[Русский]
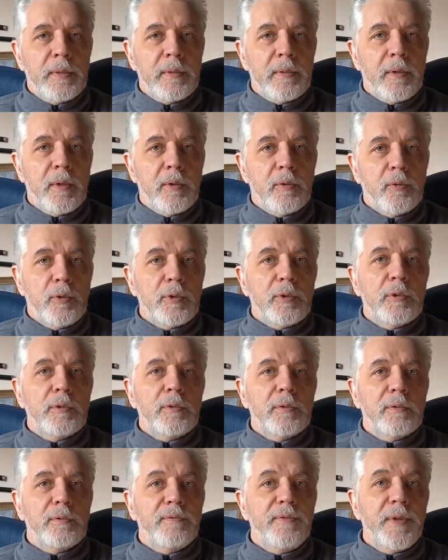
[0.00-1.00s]
э, от
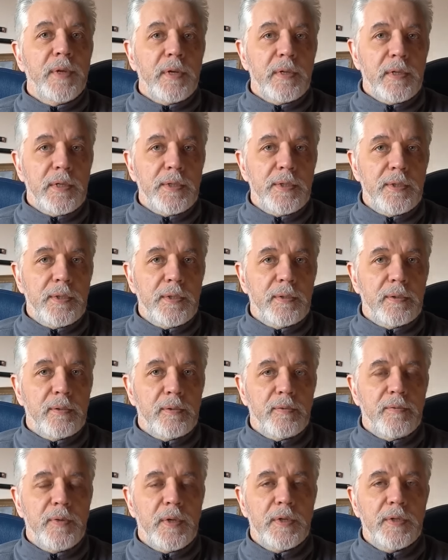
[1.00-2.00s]
верности,
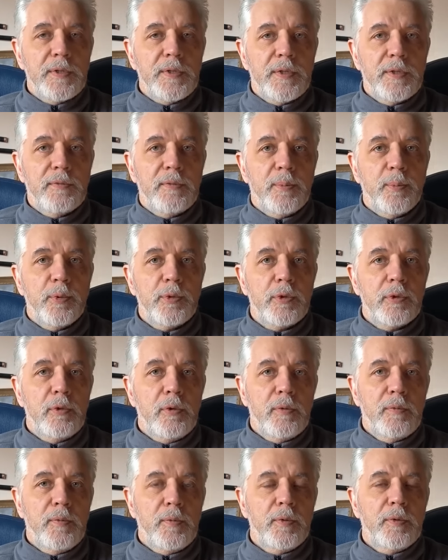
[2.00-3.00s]
от верности своему
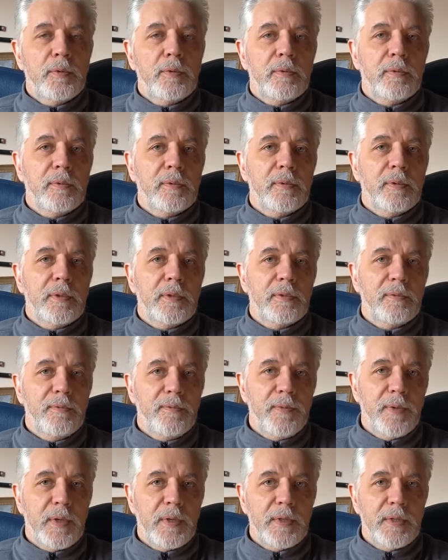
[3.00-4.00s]
слову, от
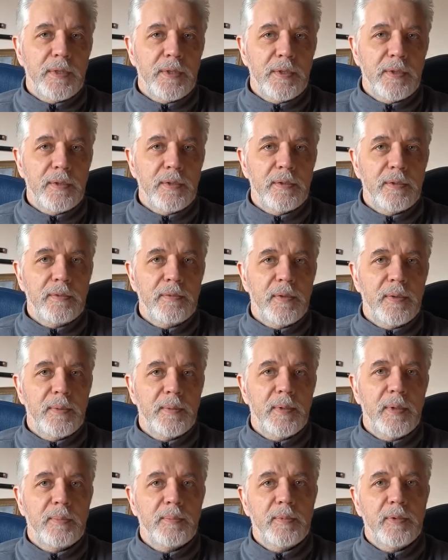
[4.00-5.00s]
верности
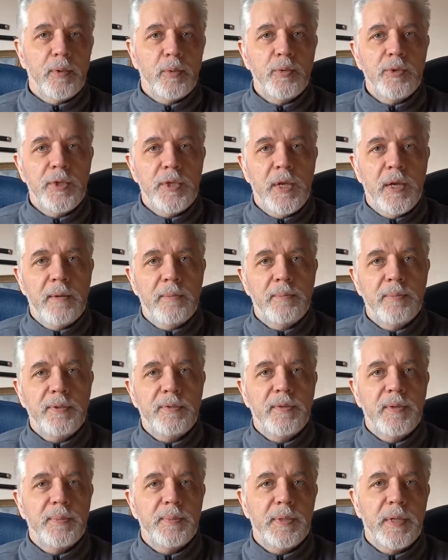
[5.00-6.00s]
своим там, друзьям,
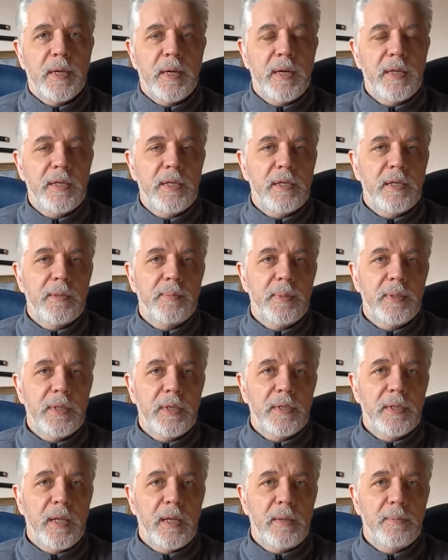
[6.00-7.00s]
своим соратникам и
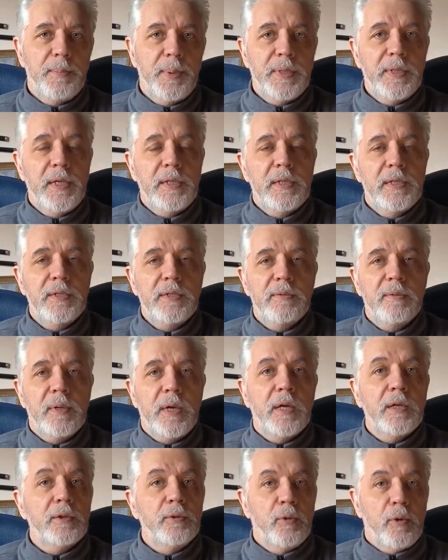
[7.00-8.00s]
так далее. Предательство
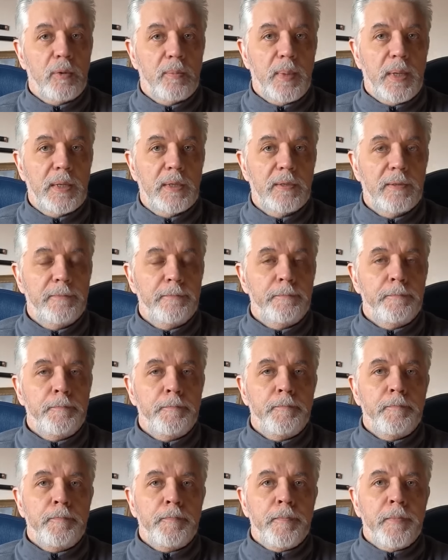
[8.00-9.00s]
как норма.
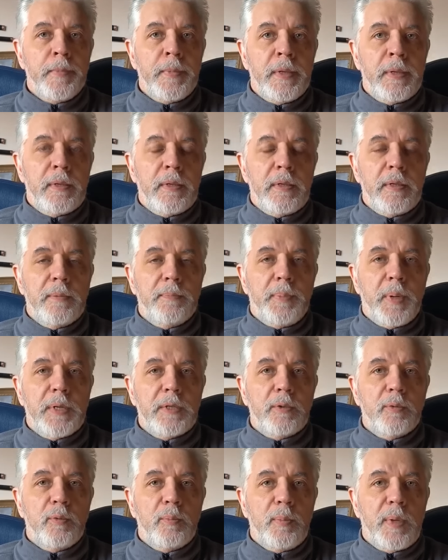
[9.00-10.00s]
И
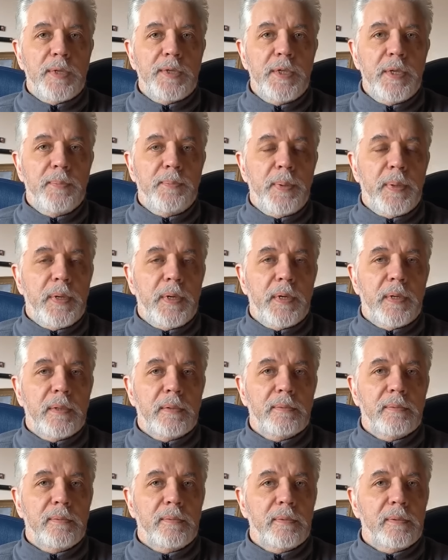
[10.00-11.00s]
поэтому
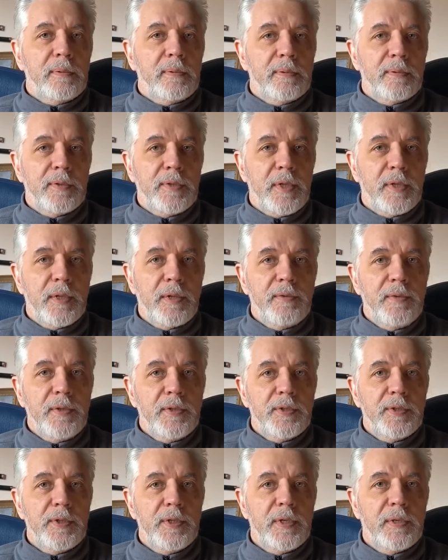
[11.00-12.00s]
Мазепа
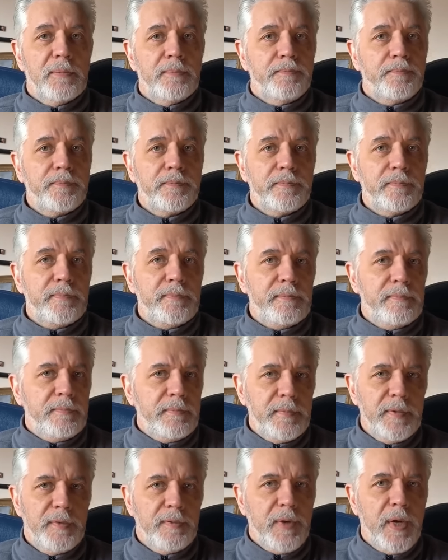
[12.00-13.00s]
становился
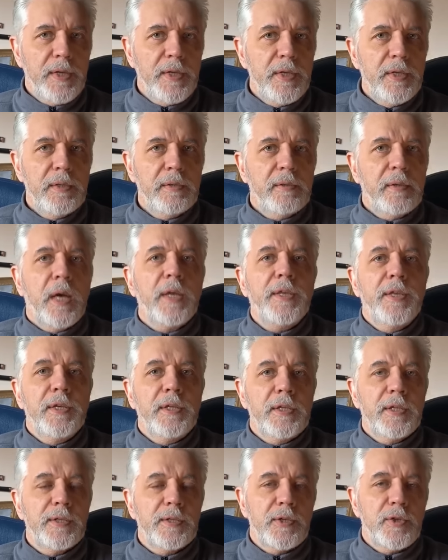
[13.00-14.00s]
в каких,
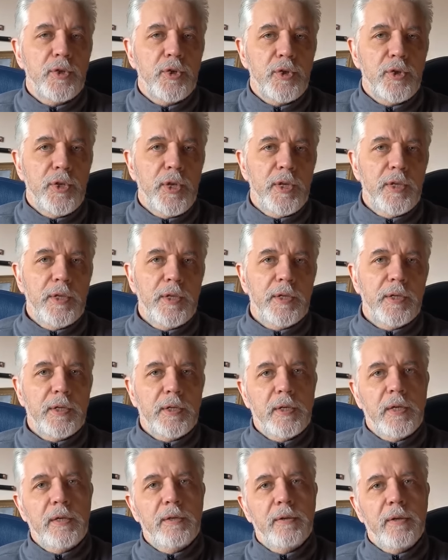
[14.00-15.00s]
каких-то
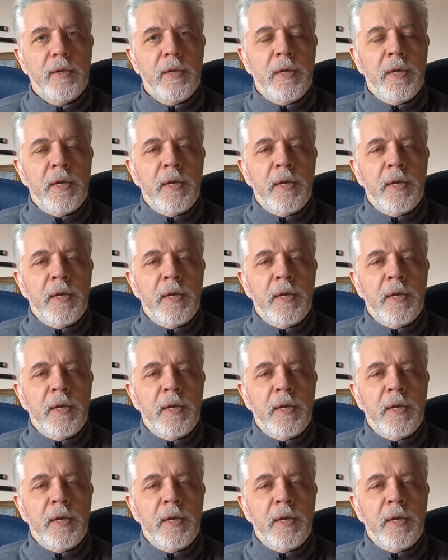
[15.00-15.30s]
сочинениях или